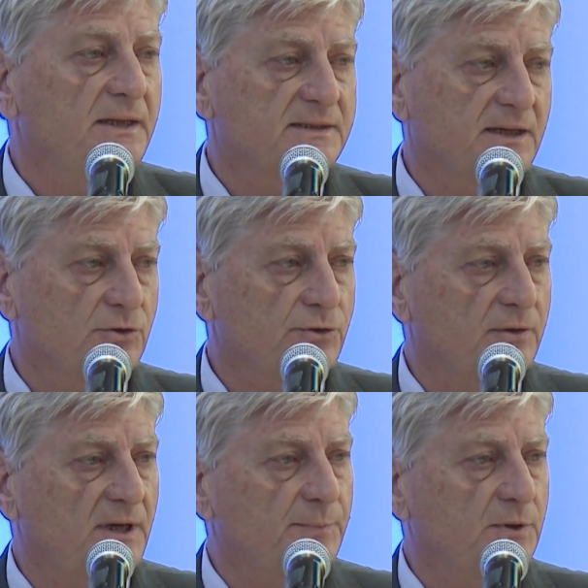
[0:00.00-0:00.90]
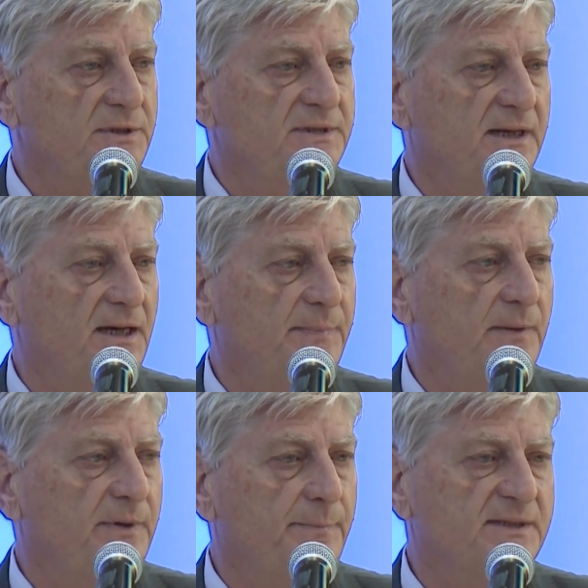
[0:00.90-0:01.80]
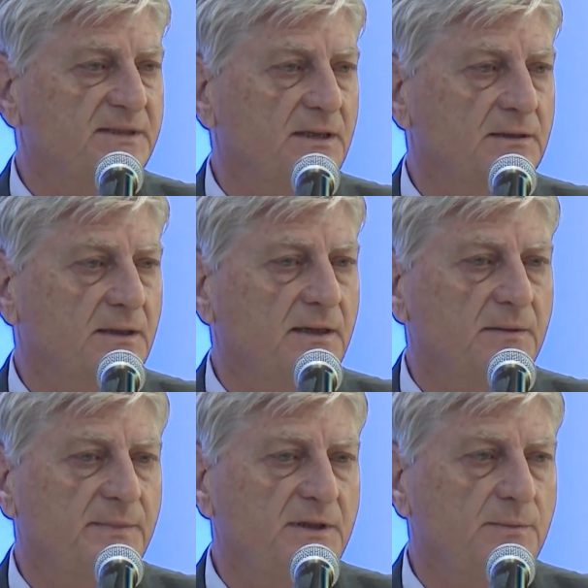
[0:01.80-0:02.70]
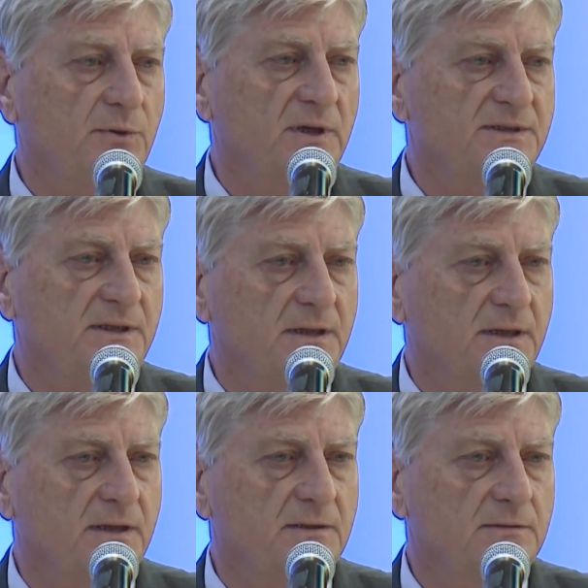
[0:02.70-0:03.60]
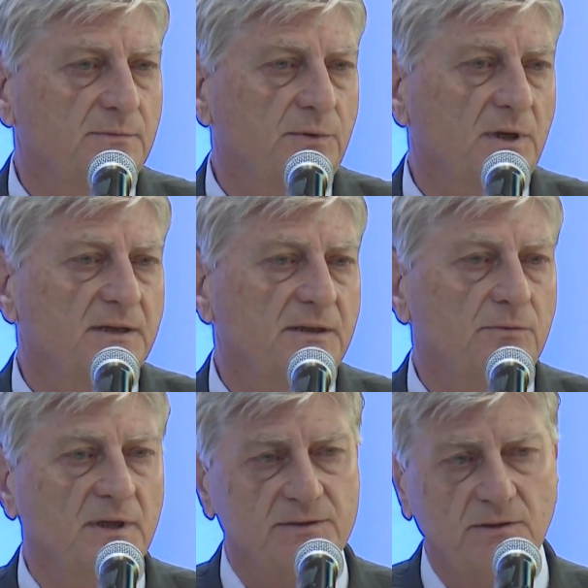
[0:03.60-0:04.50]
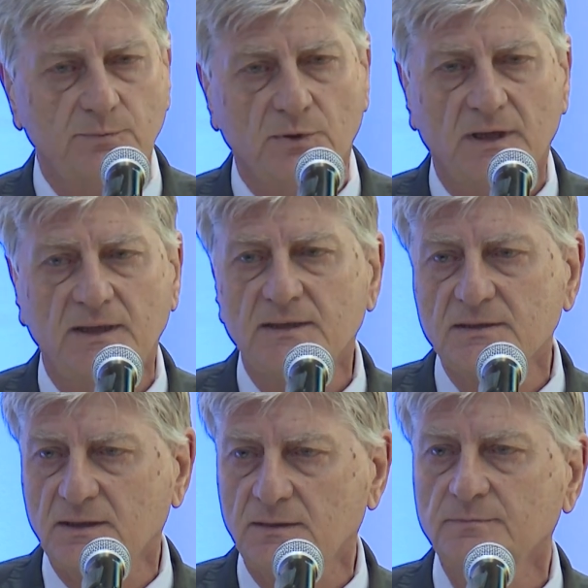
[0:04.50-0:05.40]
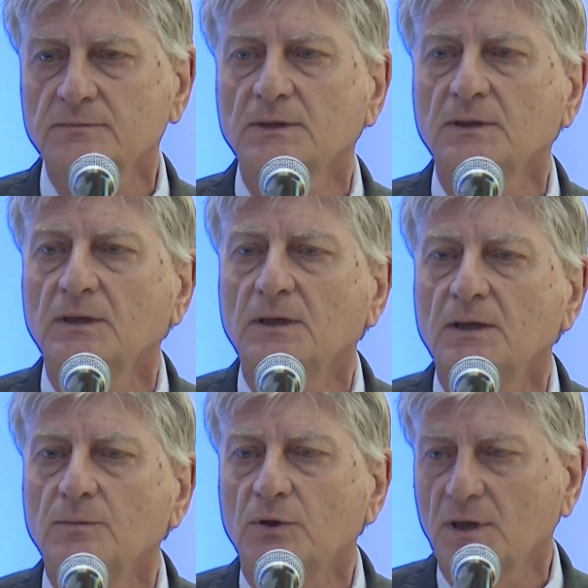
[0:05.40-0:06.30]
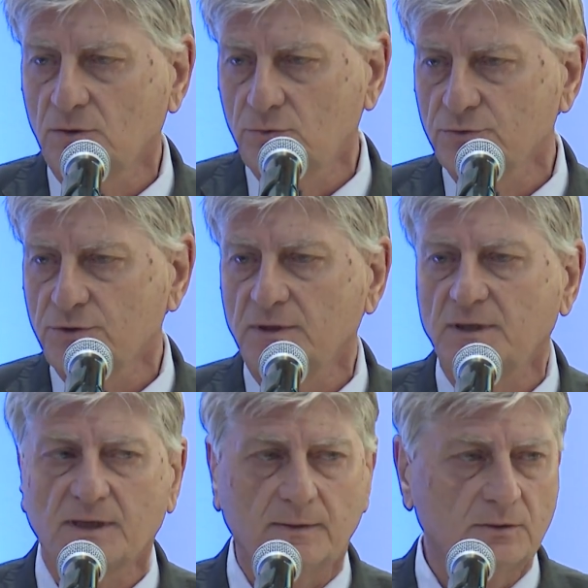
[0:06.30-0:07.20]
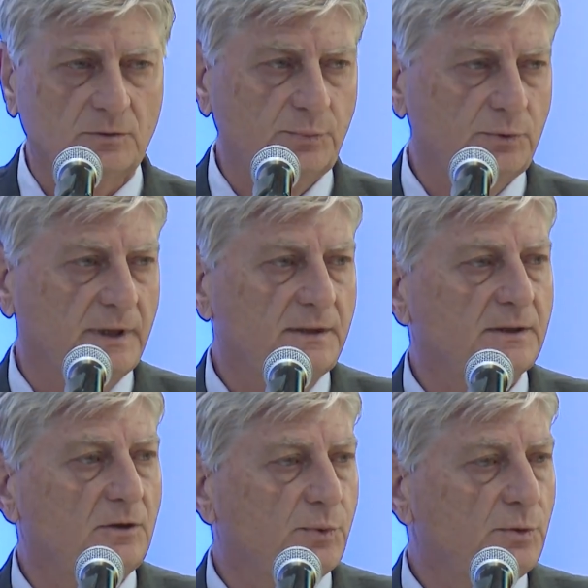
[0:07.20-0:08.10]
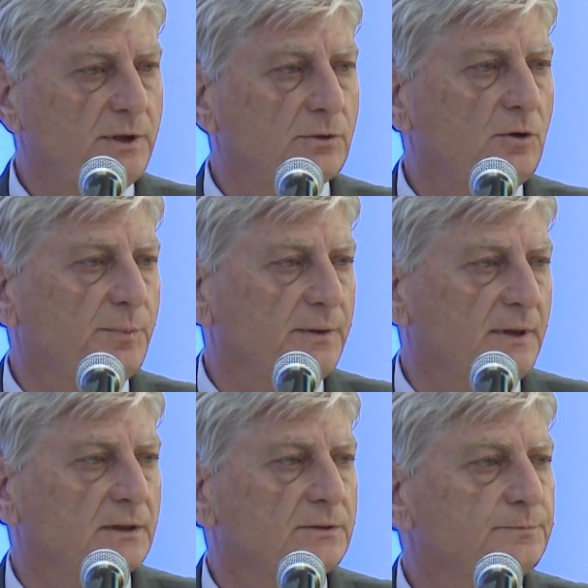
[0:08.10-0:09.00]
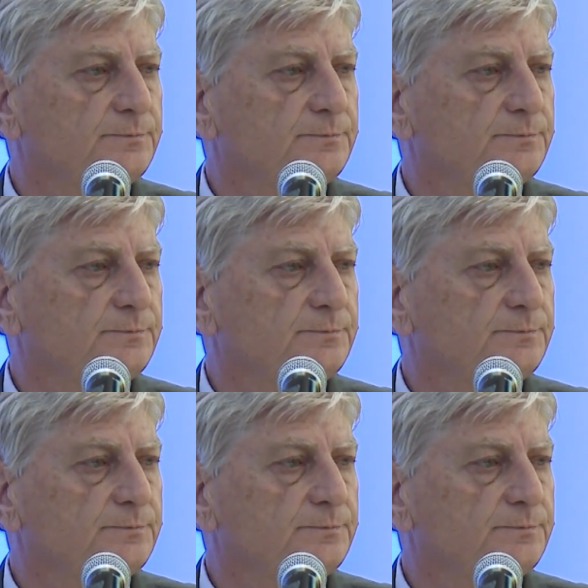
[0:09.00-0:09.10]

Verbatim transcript: El desarrollo de la provincia de La Pampa pasa claramente por la sinergia, por la articulación, por la alianza, por la conjunción del trabajo entre lo público y lo privado.